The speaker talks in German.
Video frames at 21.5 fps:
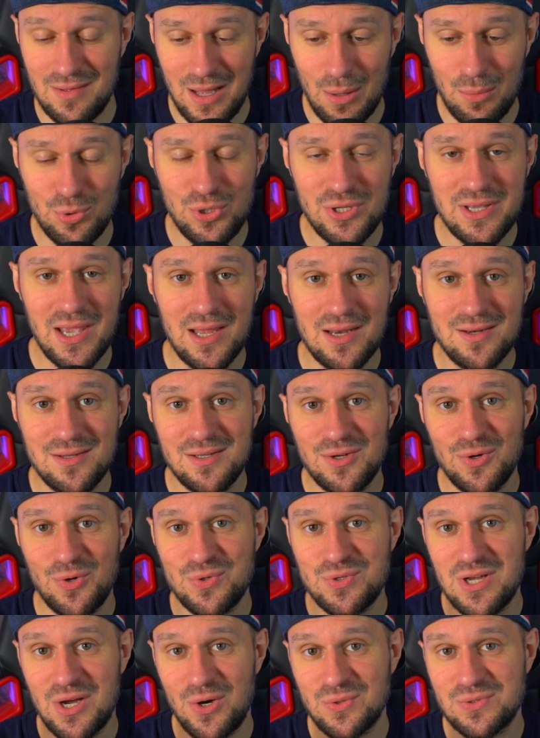Abonniert gerne
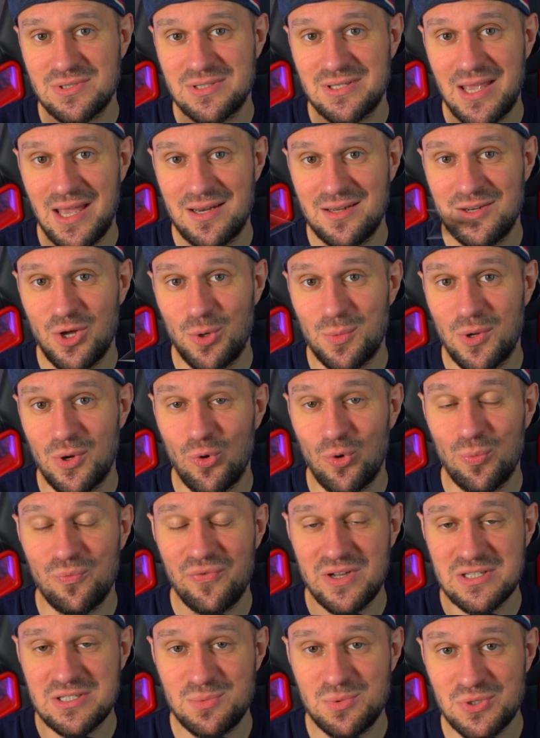und haut gerne einen Daumen nach oben,
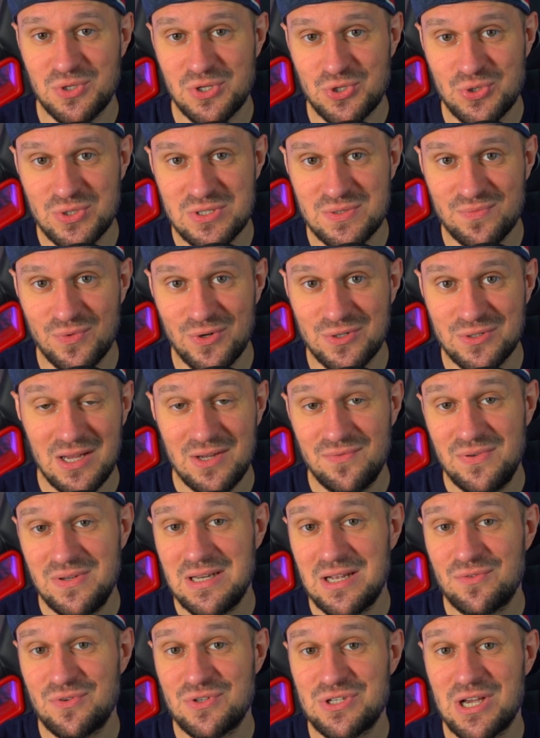falls ihr mich unterstützen wollt. Vielen
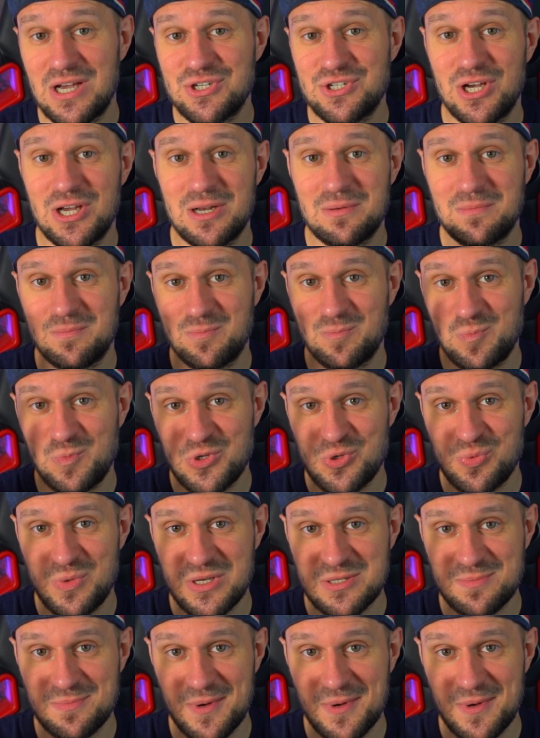Dank fürs Einschalten. Bis zum nächsten